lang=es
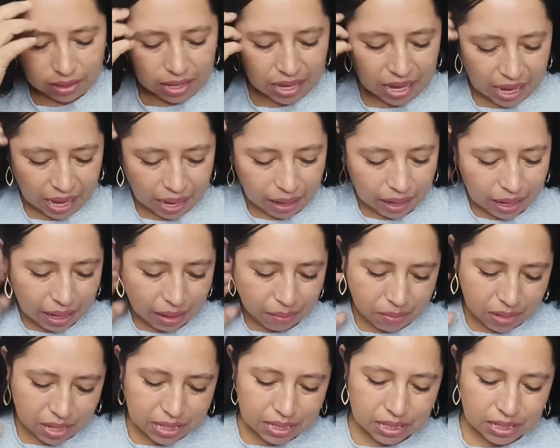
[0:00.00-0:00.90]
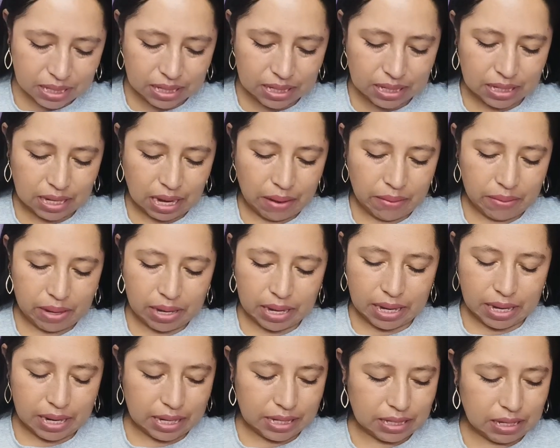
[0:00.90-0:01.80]
ya, ¿qué más? A
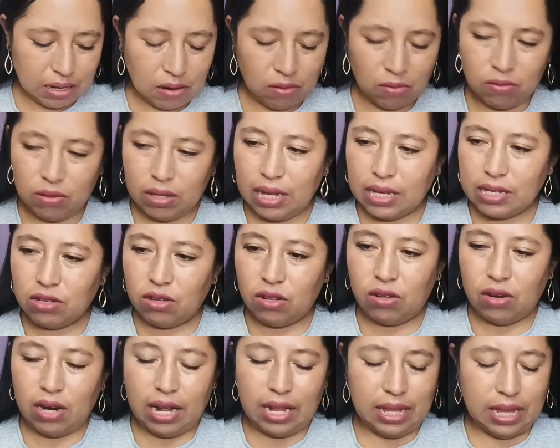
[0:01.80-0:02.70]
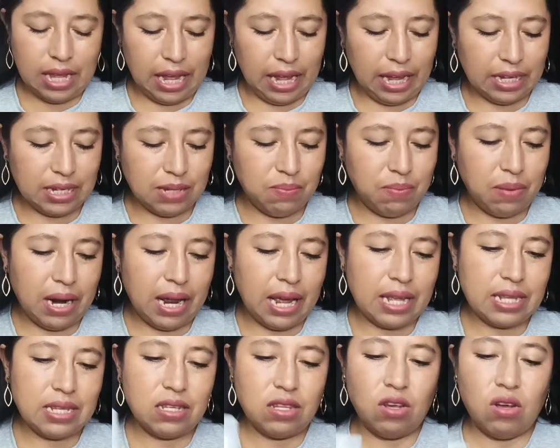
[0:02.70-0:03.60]
ver, está un desodorante
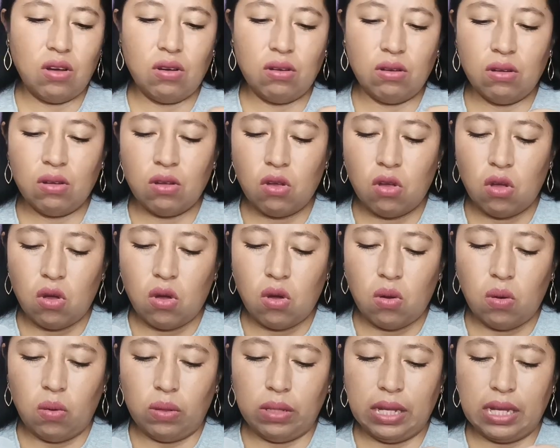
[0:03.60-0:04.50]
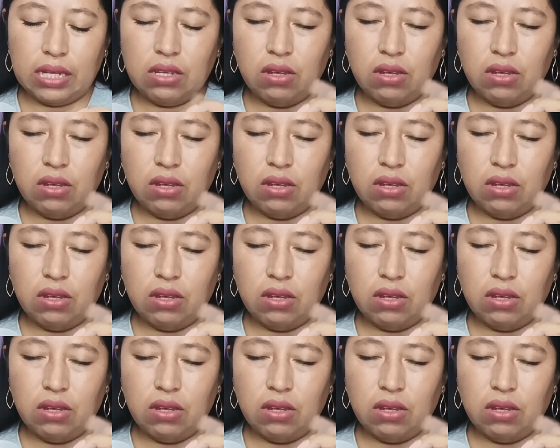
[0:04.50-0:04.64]
Expression, un